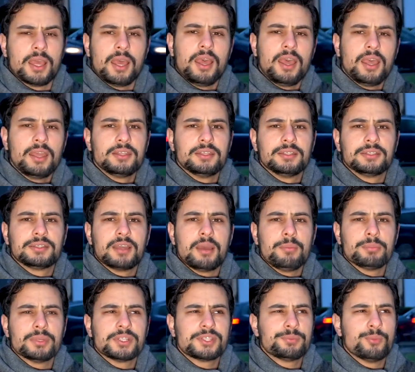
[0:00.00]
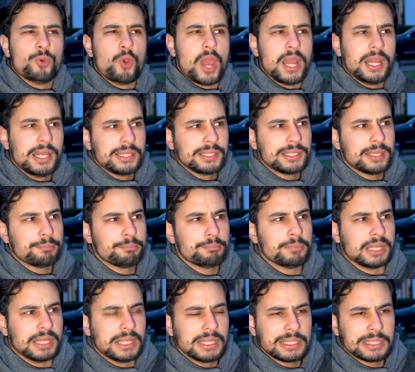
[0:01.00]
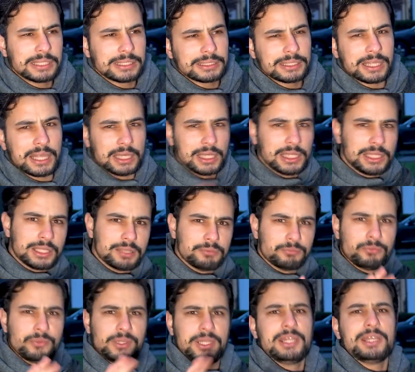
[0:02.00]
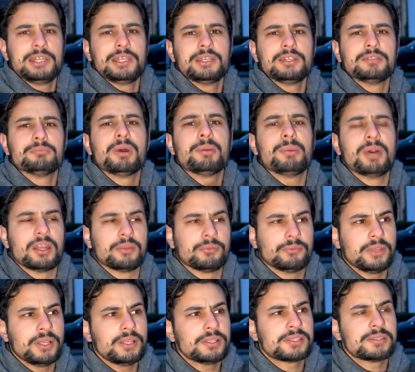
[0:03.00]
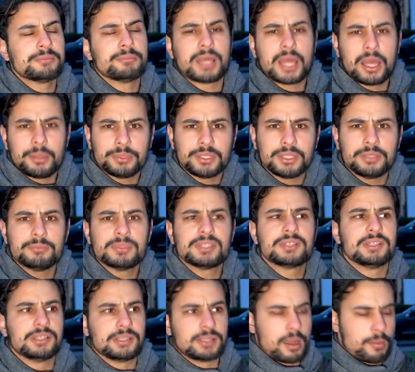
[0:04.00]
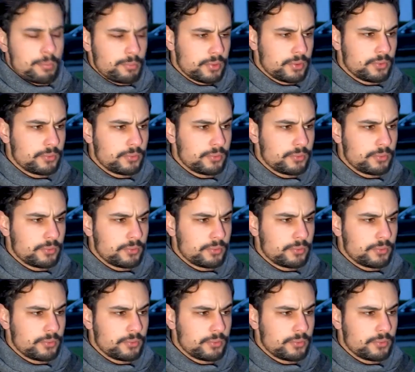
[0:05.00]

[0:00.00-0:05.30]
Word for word: كان الكامب اسمه هيلينجن بلينجن هيلينجن فلينجن ما بعرف اسم غبي مثل الكامب